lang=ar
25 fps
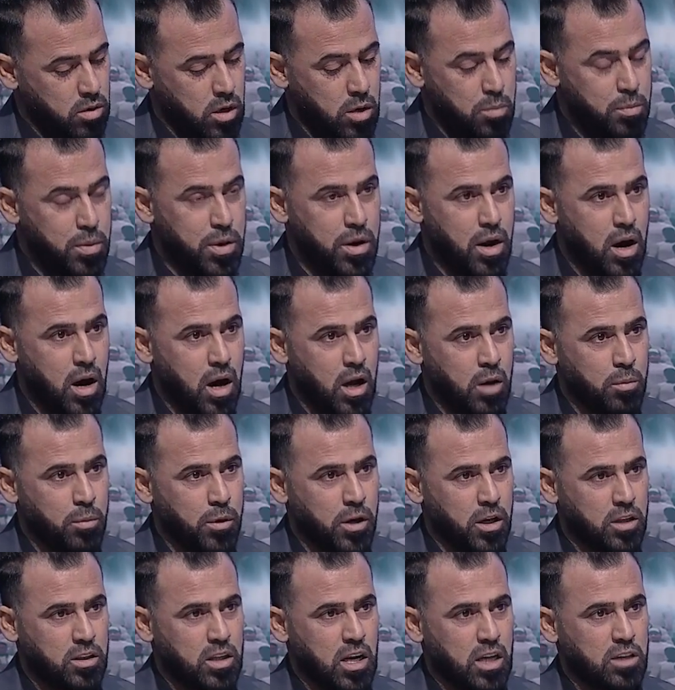البناء
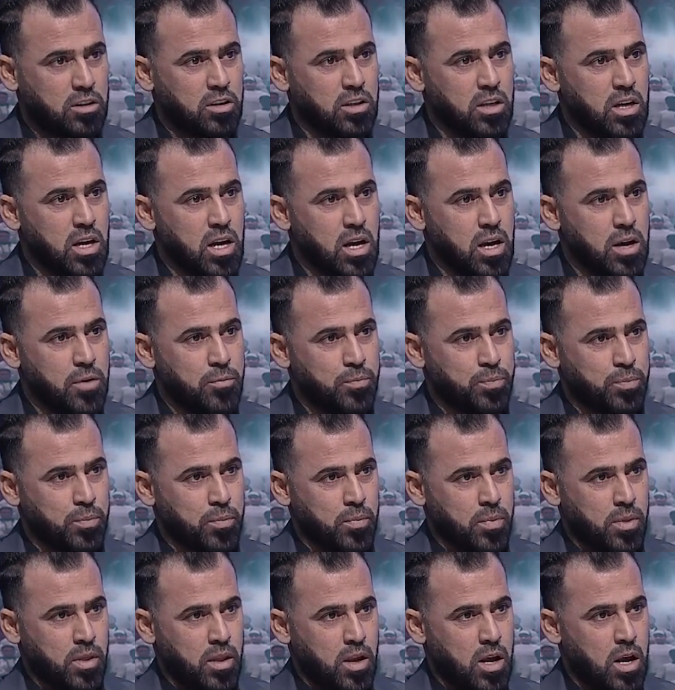البنى التحتية،
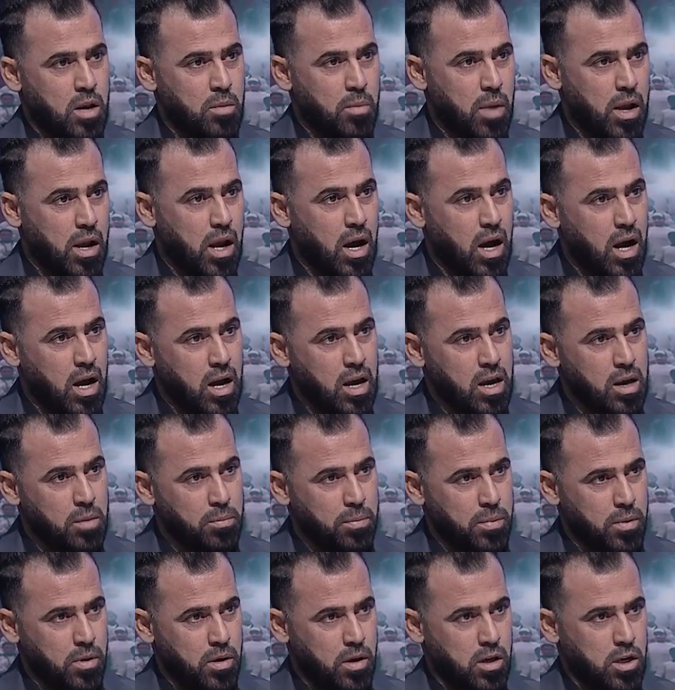
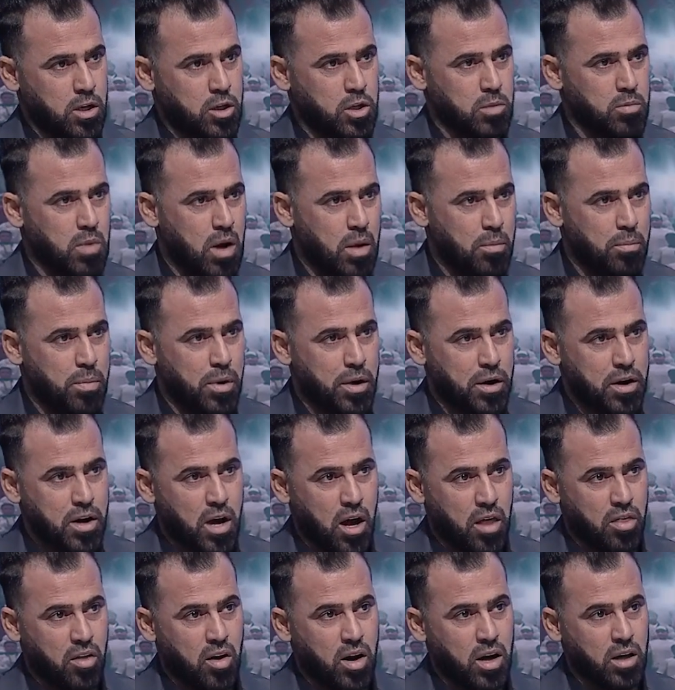الملاعب، الاهتمام
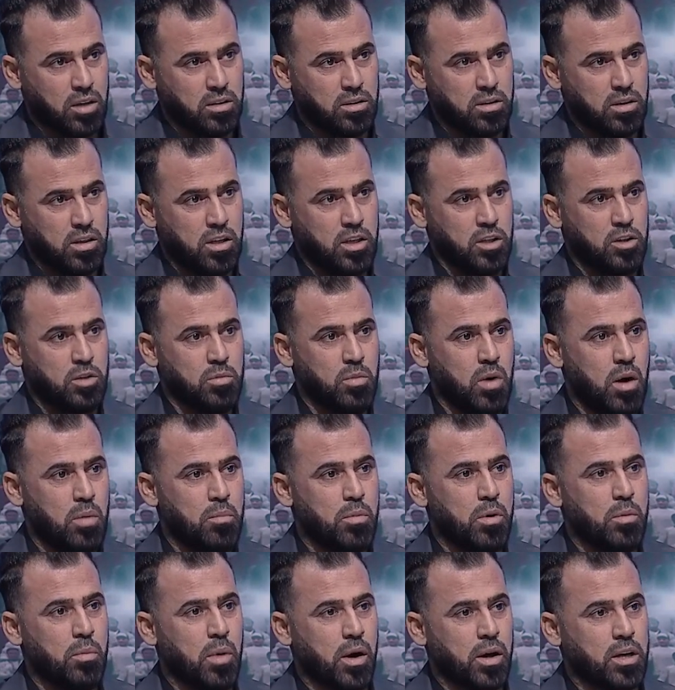بالرياضات
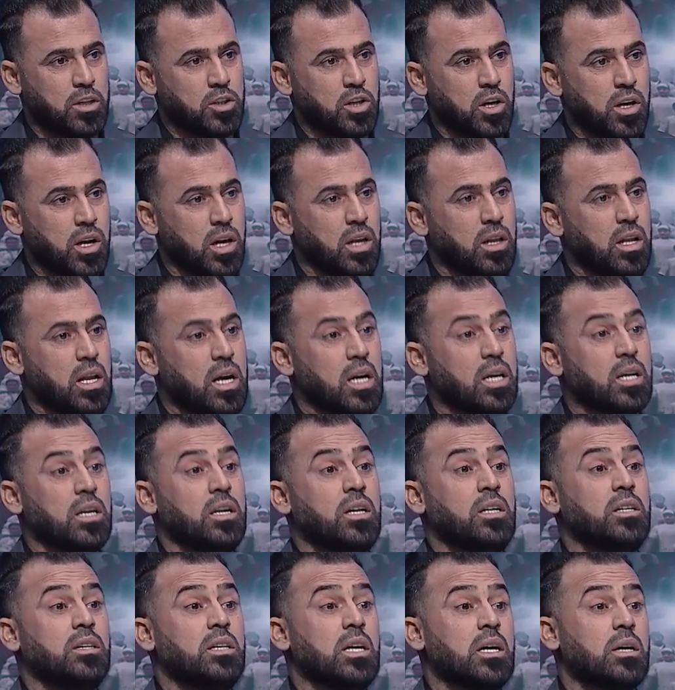الاهتمام بالمهرجانات
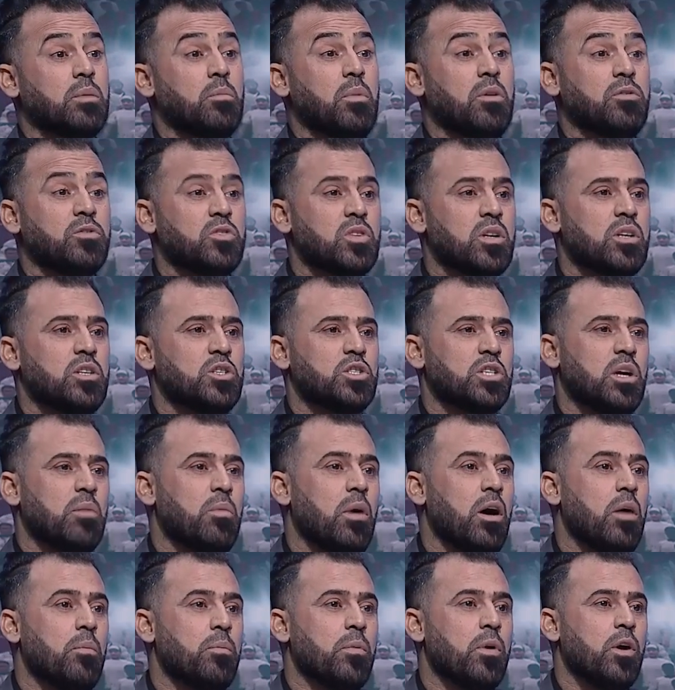لكن عندك مفصل
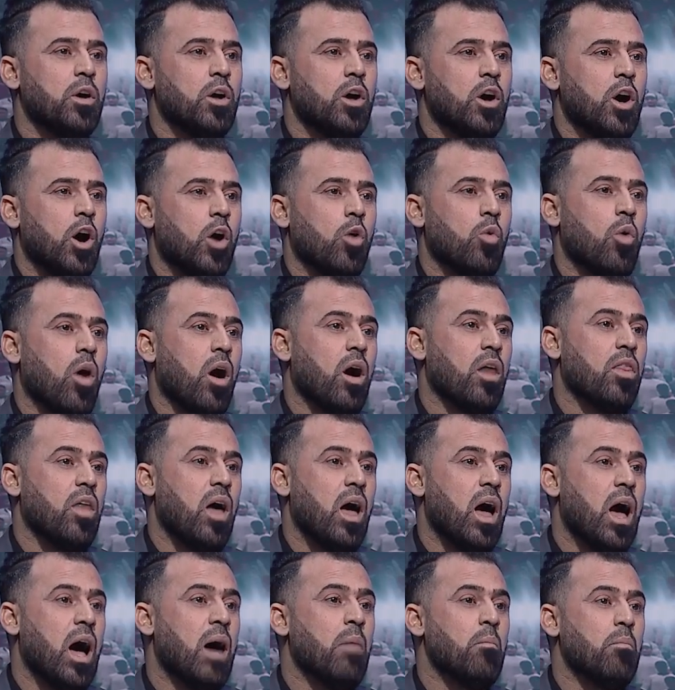الشباب هو
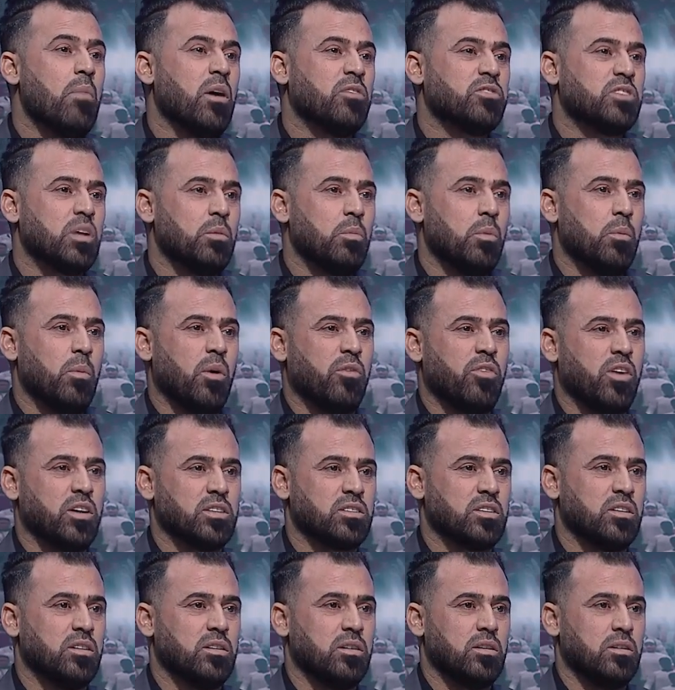هذا اهم مفصل من مفاصل
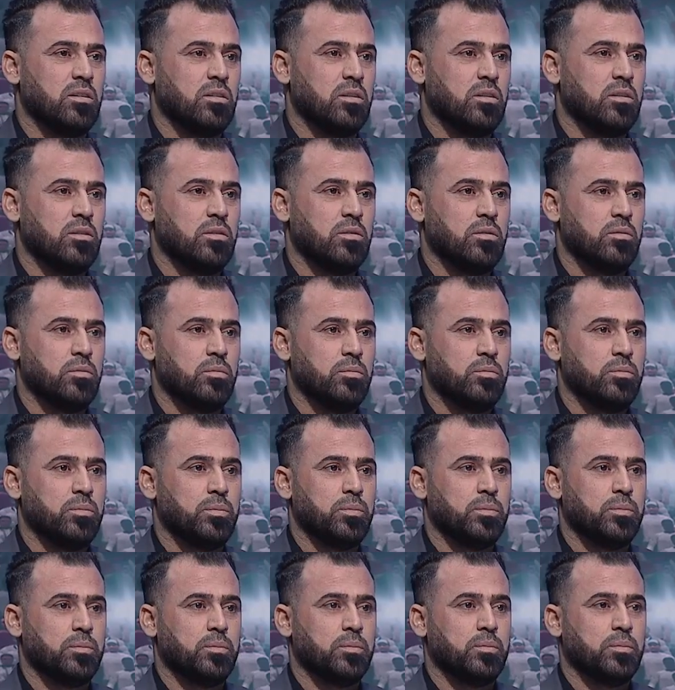وان ماكو شيء
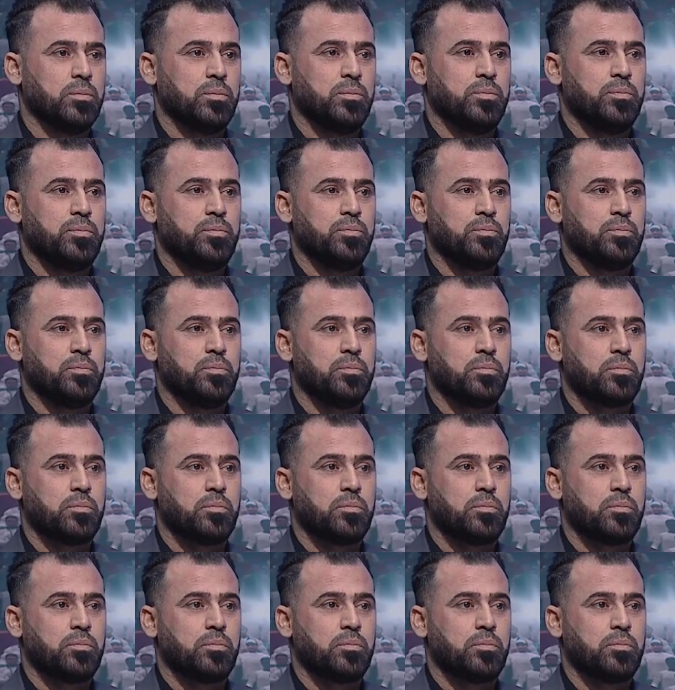رسمي باخر